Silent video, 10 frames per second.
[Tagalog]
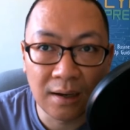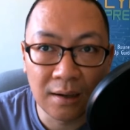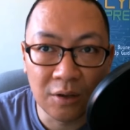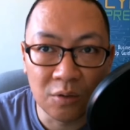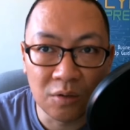
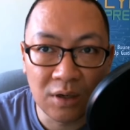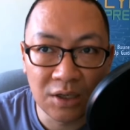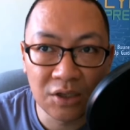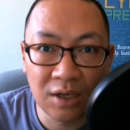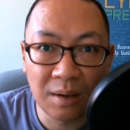yung
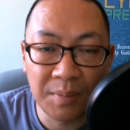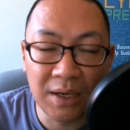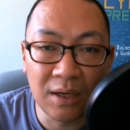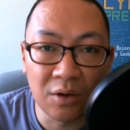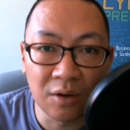niche na
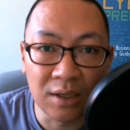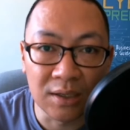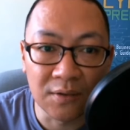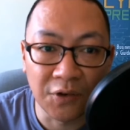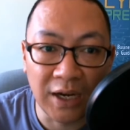napili ko
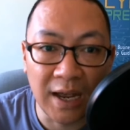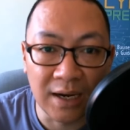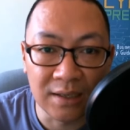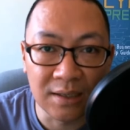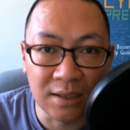is
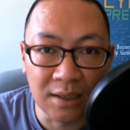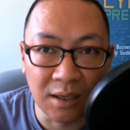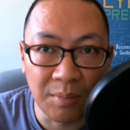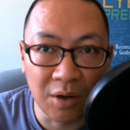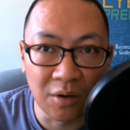
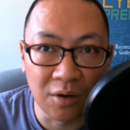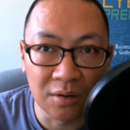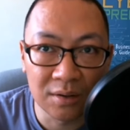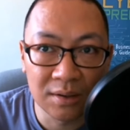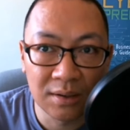freelancing
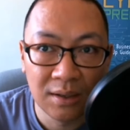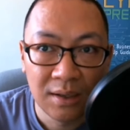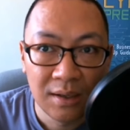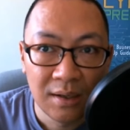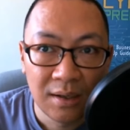because
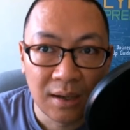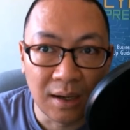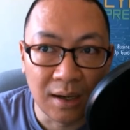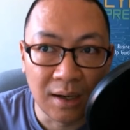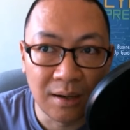
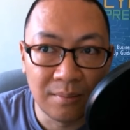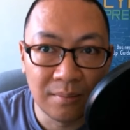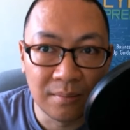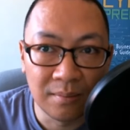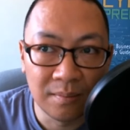
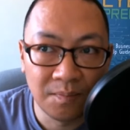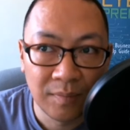um,